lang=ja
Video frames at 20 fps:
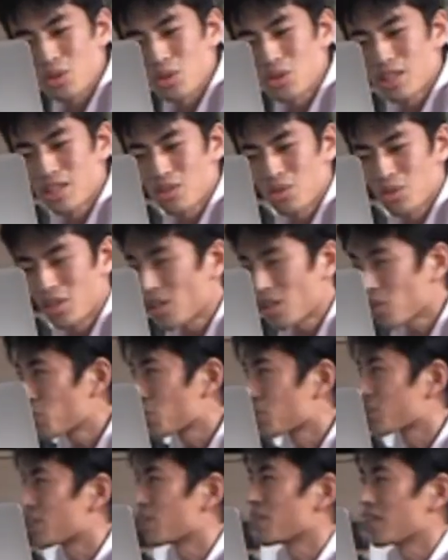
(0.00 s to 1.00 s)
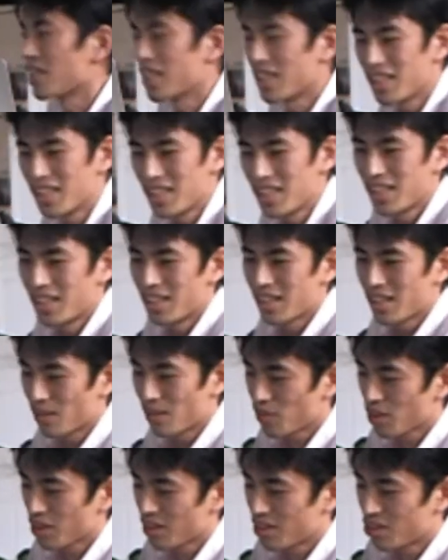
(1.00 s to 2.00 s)
そそんなことしてまで
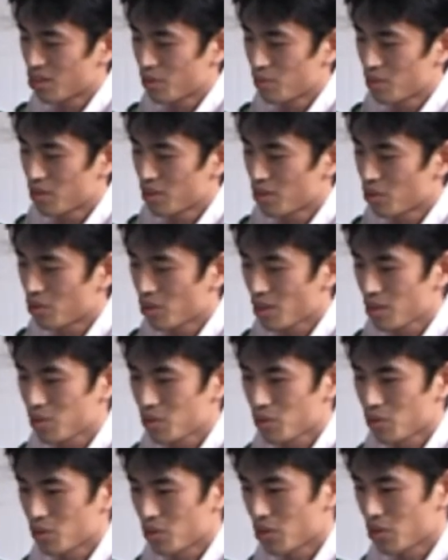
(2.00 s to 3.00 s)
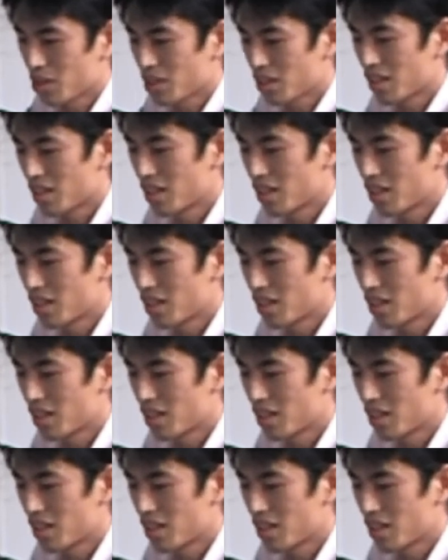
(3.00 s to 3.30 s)
頑張ってエクリプスで動かそうと